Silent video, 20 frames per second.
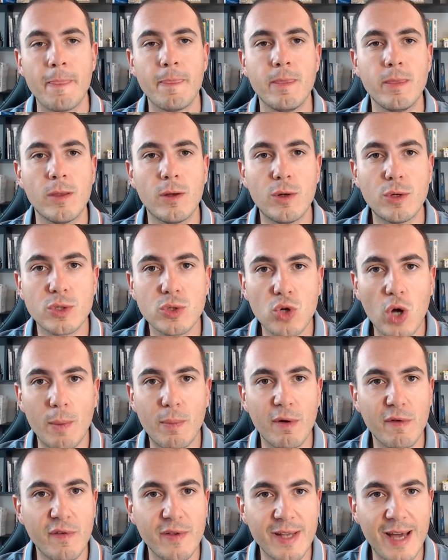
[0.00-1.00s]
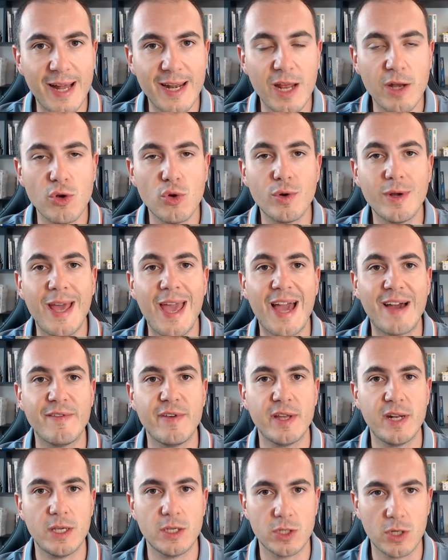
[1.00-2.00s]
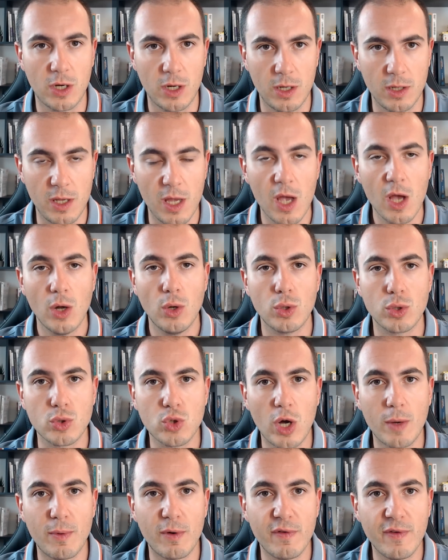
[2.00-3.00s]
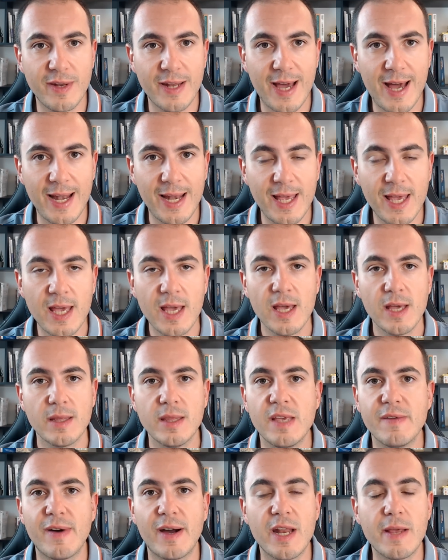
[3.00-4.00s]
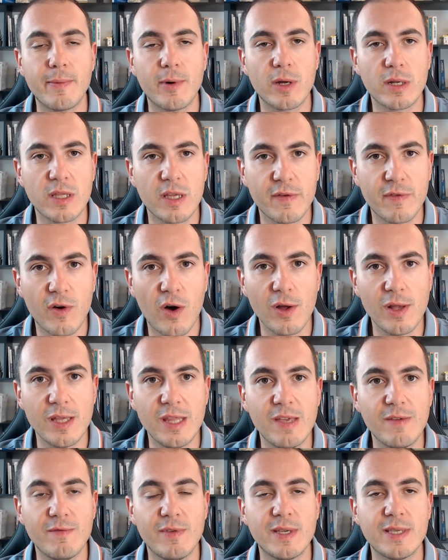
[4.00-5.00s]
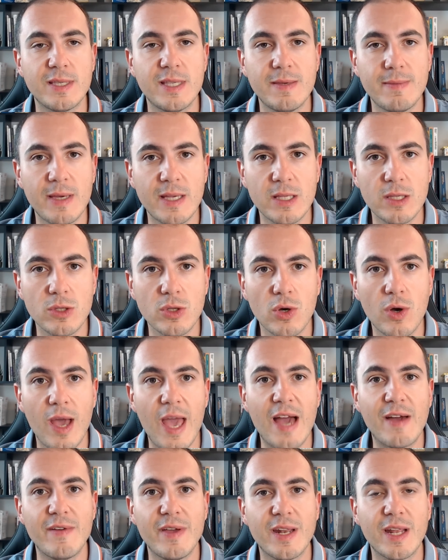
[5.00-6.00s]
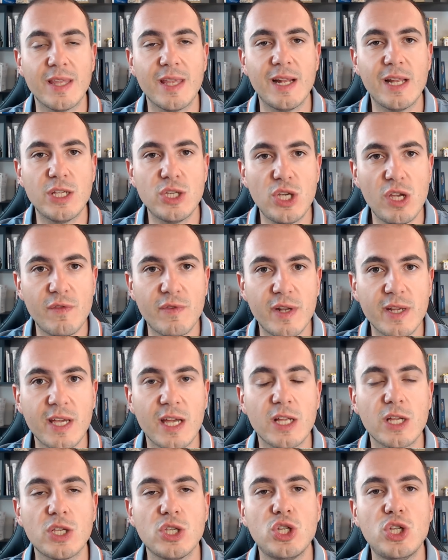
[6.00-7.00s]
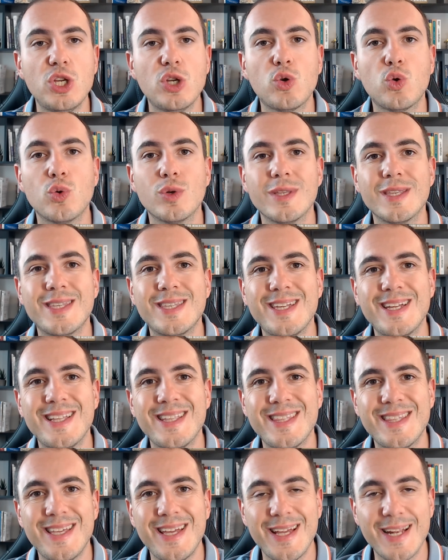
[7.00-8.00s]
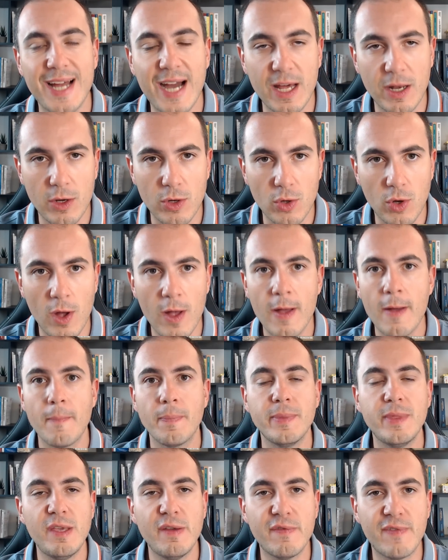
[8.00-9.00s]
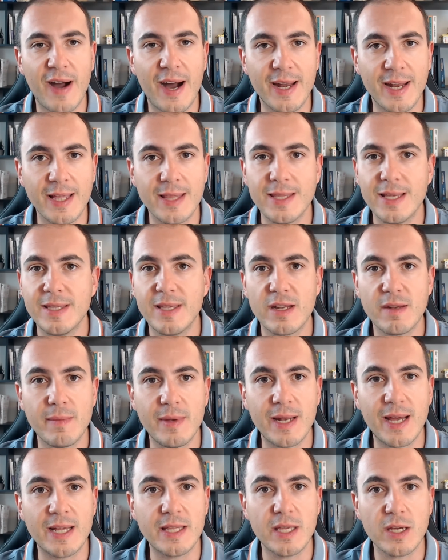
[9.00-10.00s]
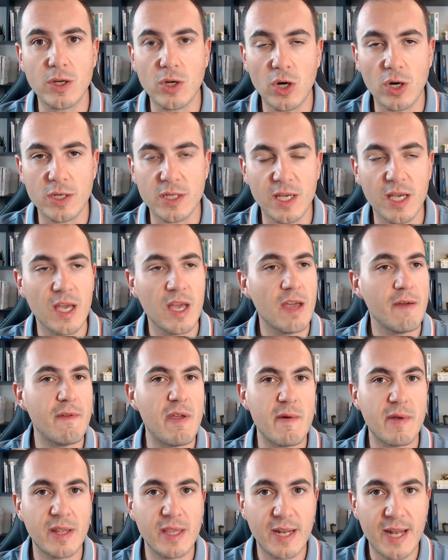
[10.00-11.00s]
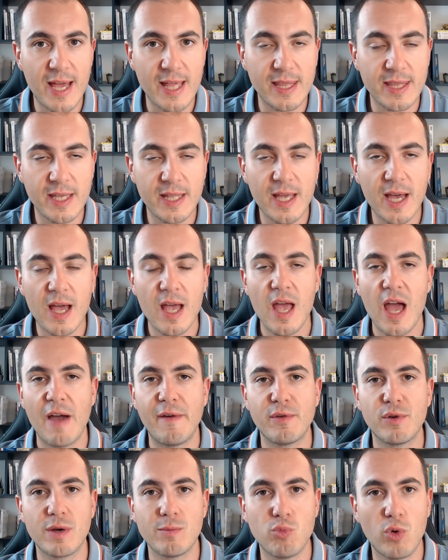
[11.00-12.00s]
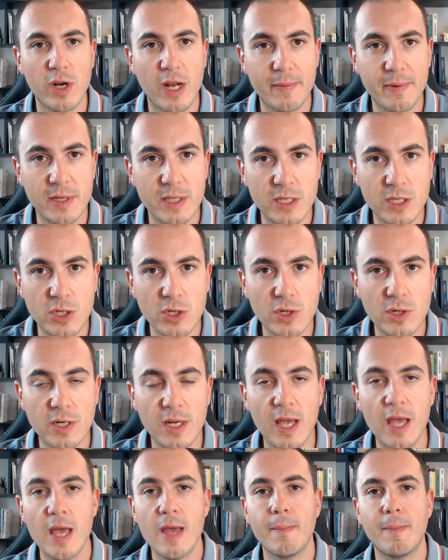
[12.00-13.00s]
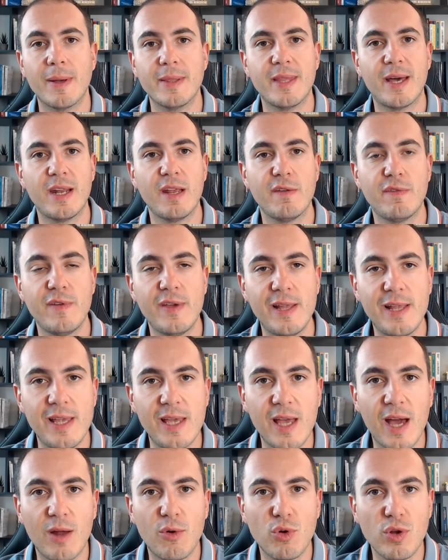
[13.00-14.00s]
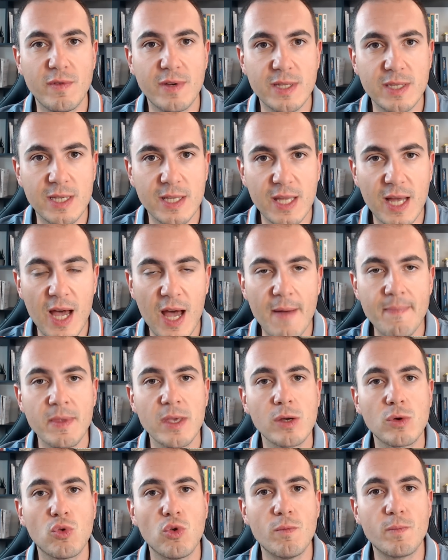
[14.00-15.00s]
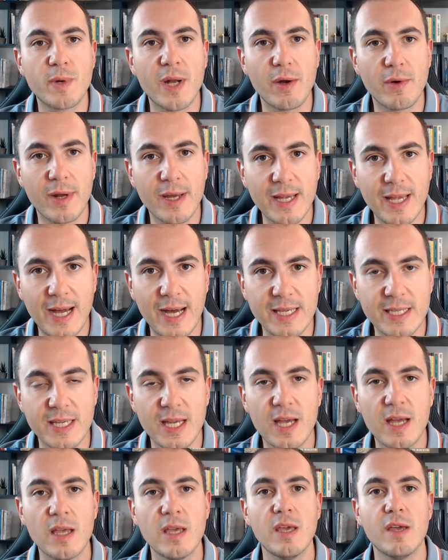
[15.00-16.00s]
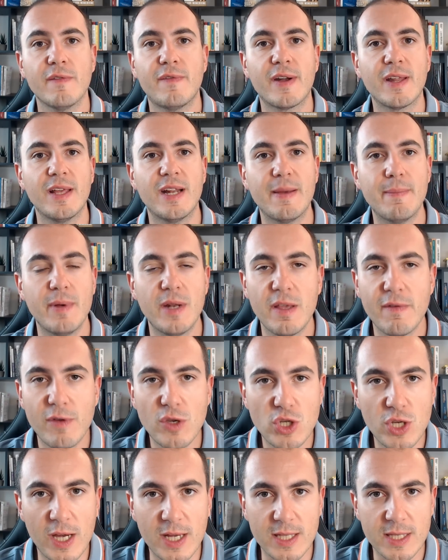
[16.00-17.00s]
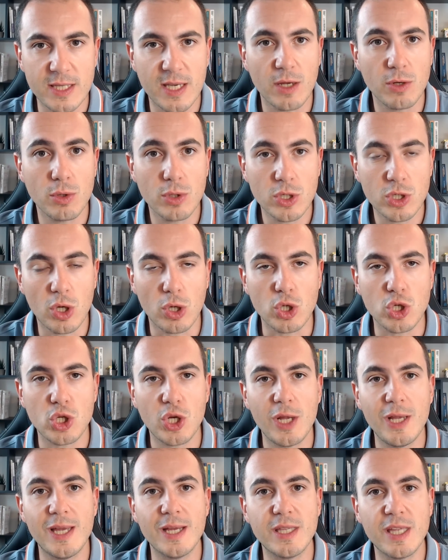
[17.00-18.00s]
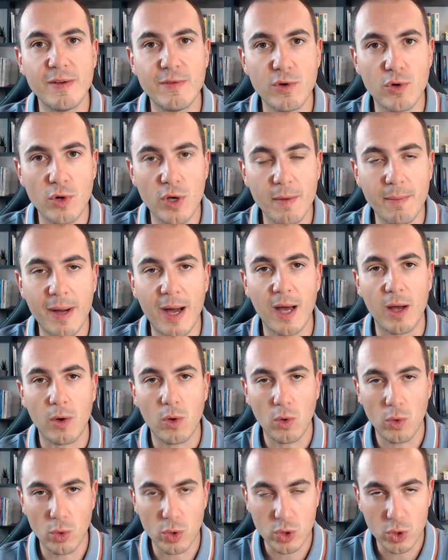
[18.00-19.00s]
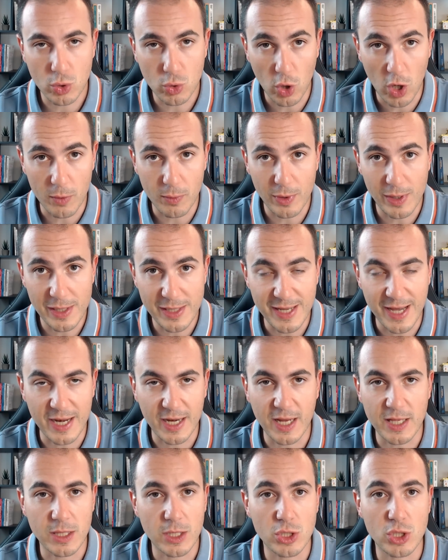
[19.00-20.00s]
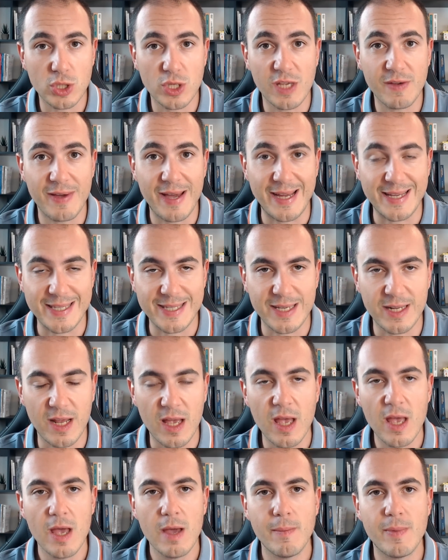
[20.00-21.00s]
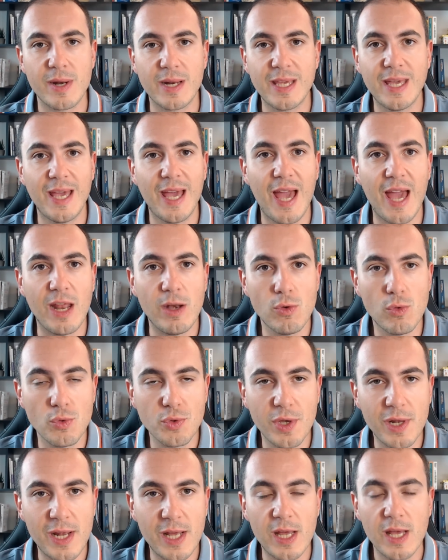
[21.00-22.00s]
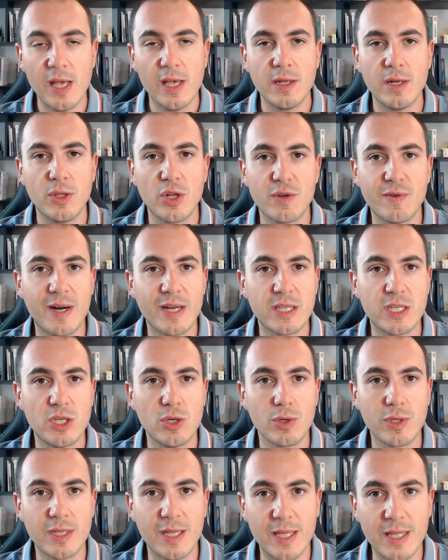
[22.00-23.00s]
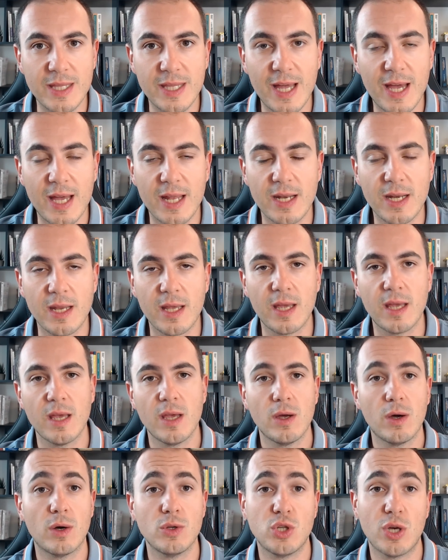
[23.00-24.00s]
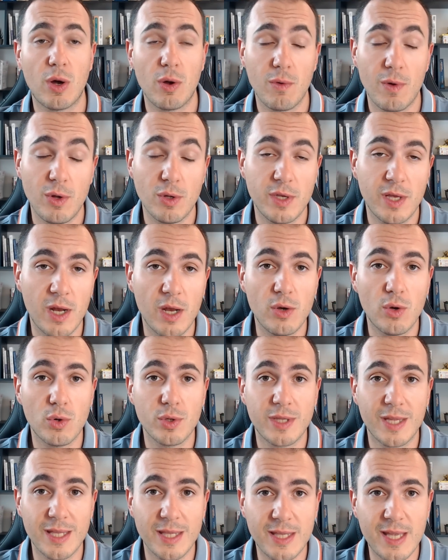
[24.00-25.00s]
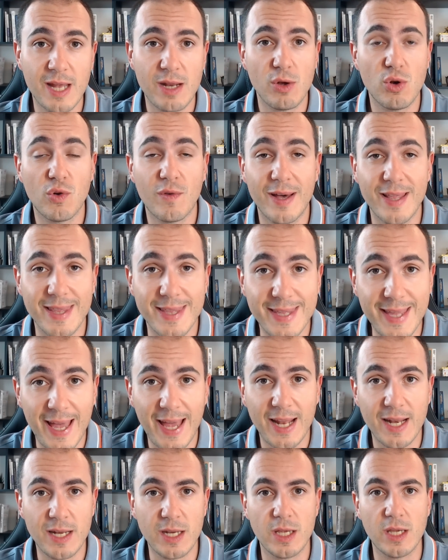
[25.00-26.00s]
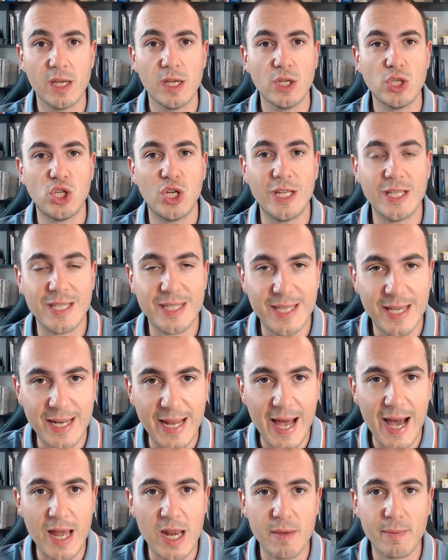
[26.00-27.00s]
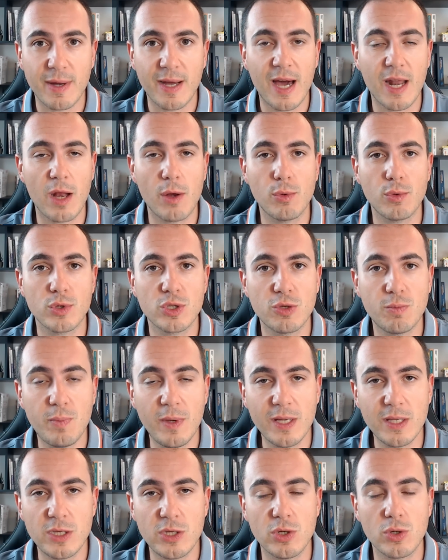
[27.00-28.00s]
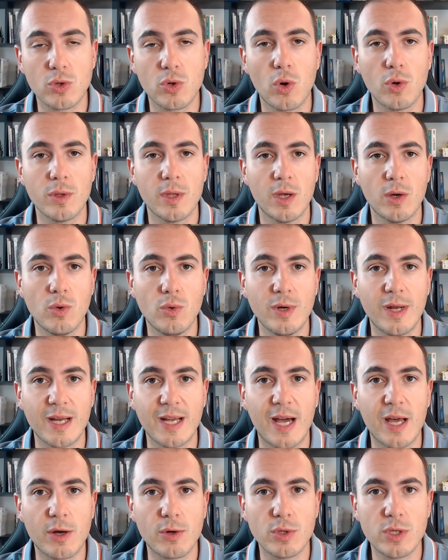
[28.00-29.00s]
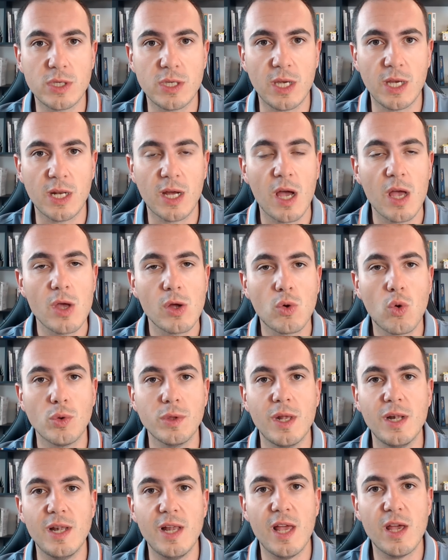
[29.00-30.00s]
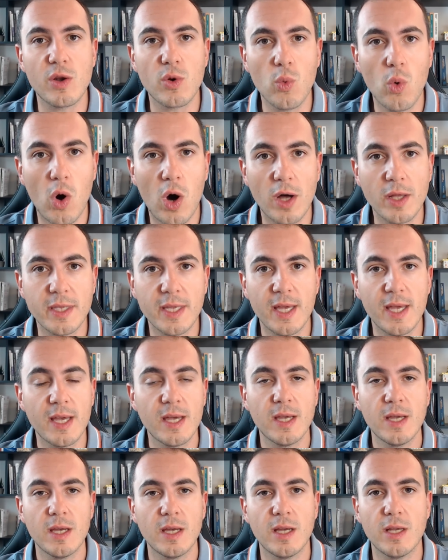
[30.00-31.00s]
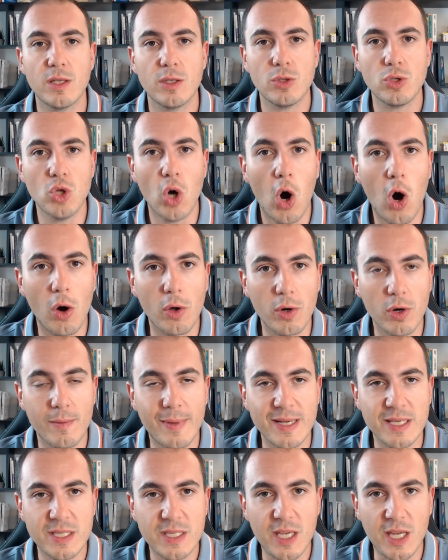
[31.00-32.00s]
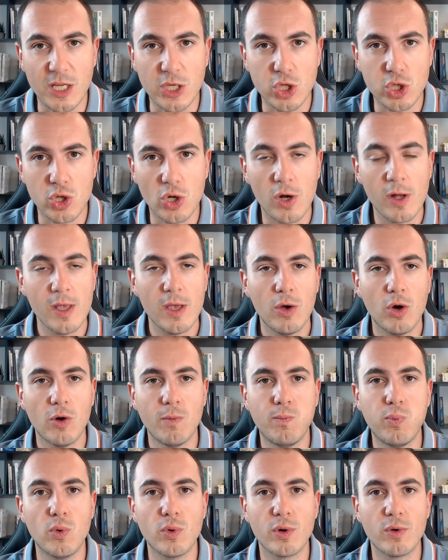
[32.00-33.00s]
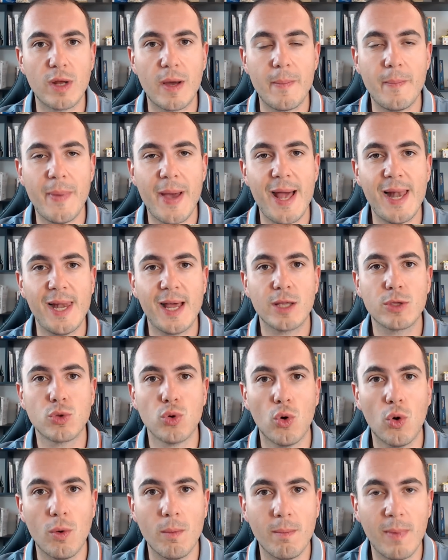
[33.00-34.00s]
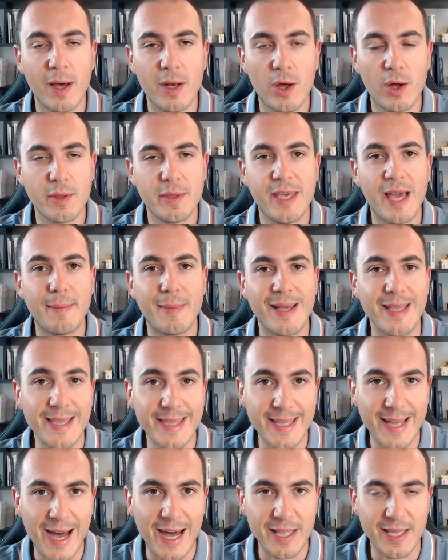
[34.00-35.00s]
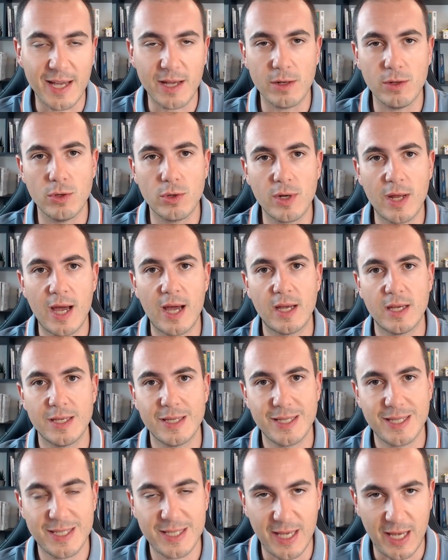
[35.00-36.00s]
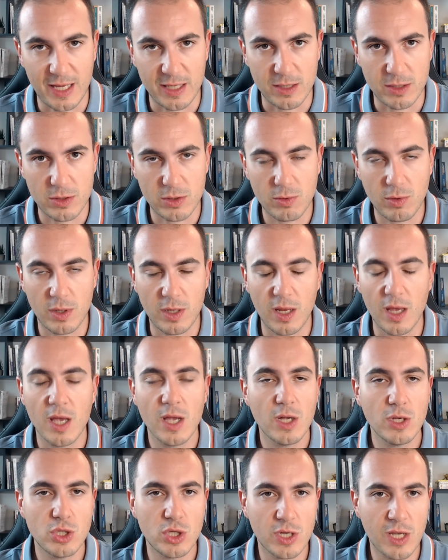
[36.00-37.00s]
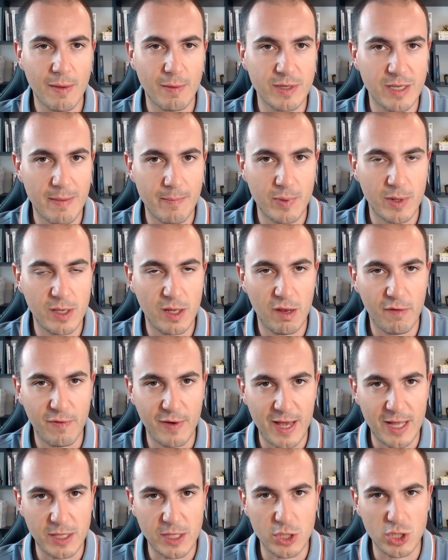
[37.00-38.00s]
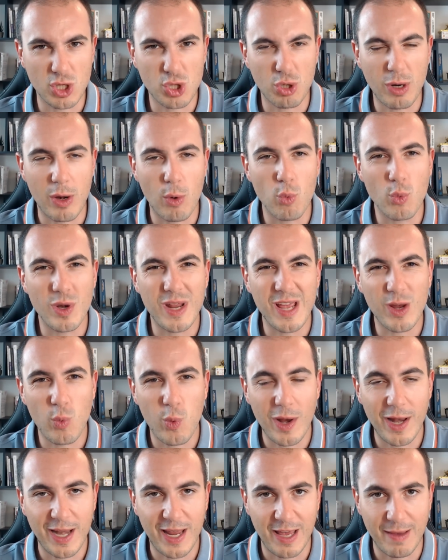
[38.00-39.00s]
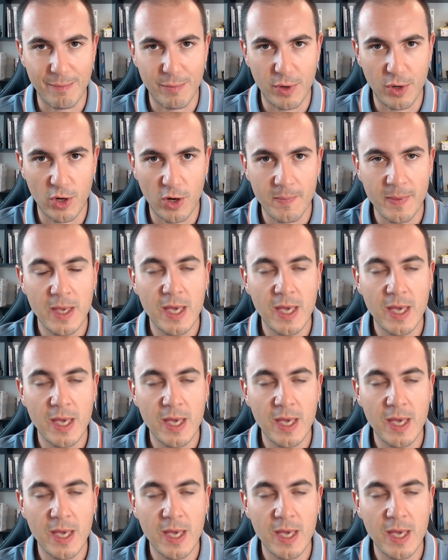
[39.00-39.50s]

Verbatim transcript: non lo scopo finale non è avere soldi lo scopo finale dei vari portafogli di investimento è avere delle cifre che ci consentiranno di fare determinate cose vivere di rendita avere una buona pensione mandare i figli all'università comprare una casa fare della beneficenza non so scegliete voi ma lo scopo il target ci deve essere perché è in inutile ritrovarsi 80 anni, o cioè voglio dire 80 anni, 90 anni, centenari magari in un ospizio con una carrozzina con le ruote eh, d'oro, no, massiccio, oppure una bella tomba no, diamantata, non ha senso. Quindi cerchiamo sempre di rifletterci, trovare un equilibrio.